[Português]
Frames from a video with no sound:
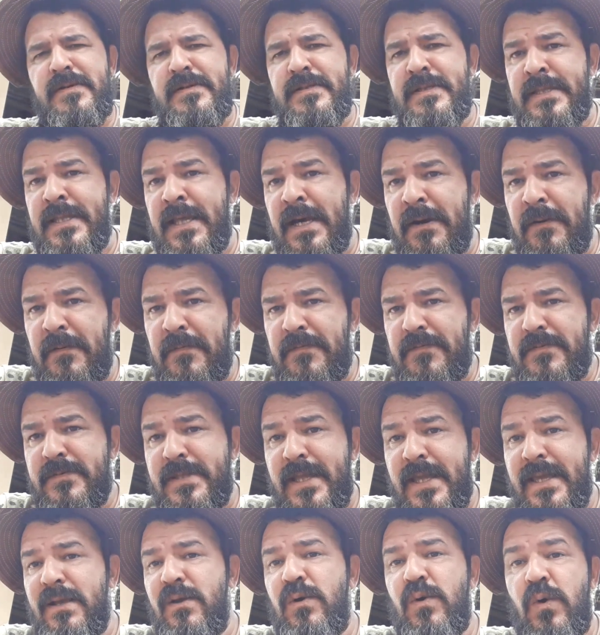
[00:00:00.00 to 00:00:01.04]
não
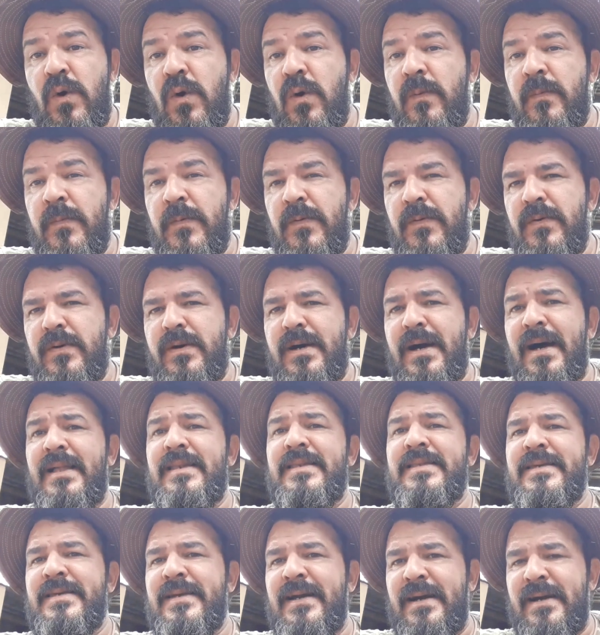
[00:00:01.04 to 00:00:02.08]
tem como
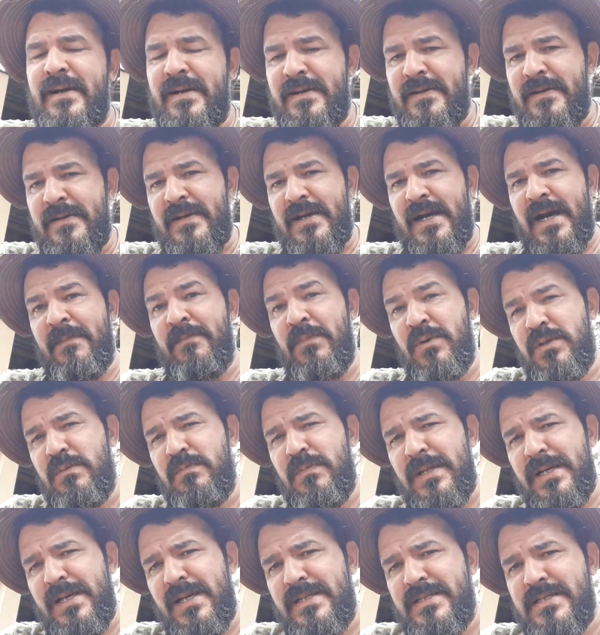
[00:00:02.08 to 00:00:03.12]
alinhar a
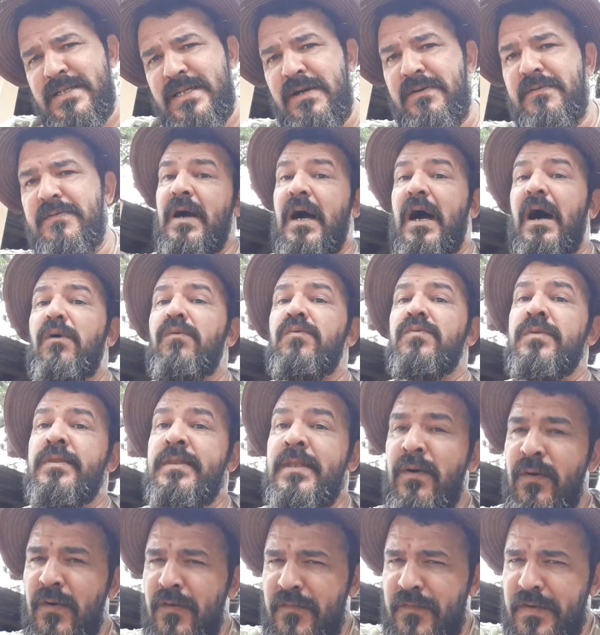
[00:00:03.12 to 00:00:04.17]
multiplicação ao
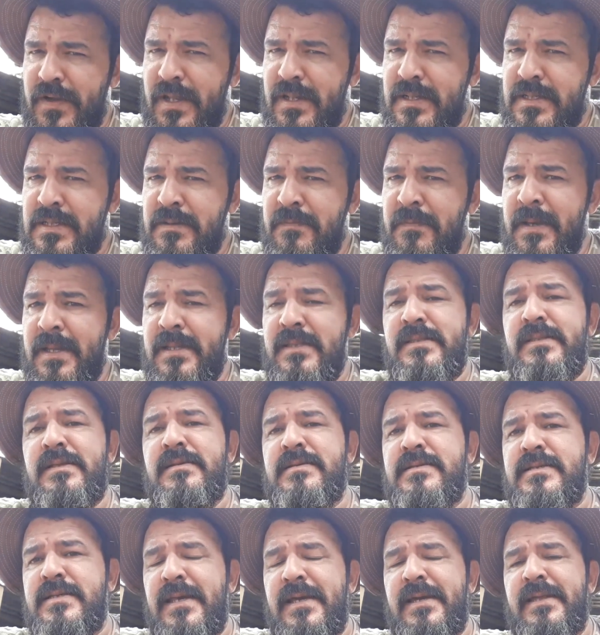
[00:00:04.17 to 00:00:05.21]
não oferecimento de
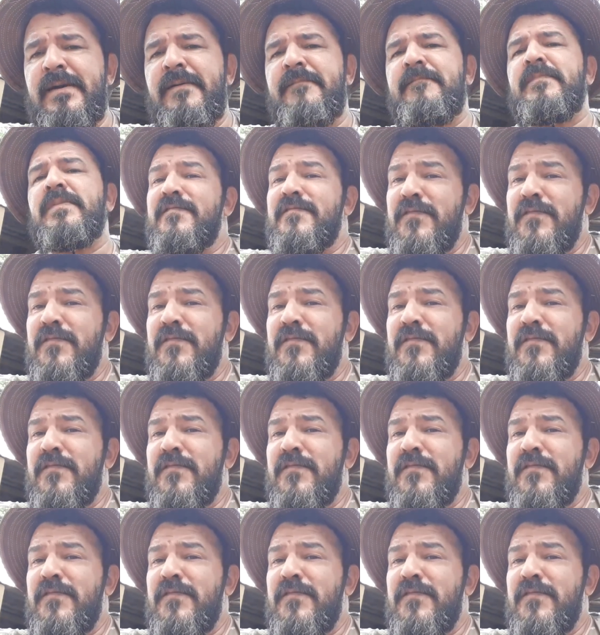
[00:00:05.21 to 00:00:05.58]
cera.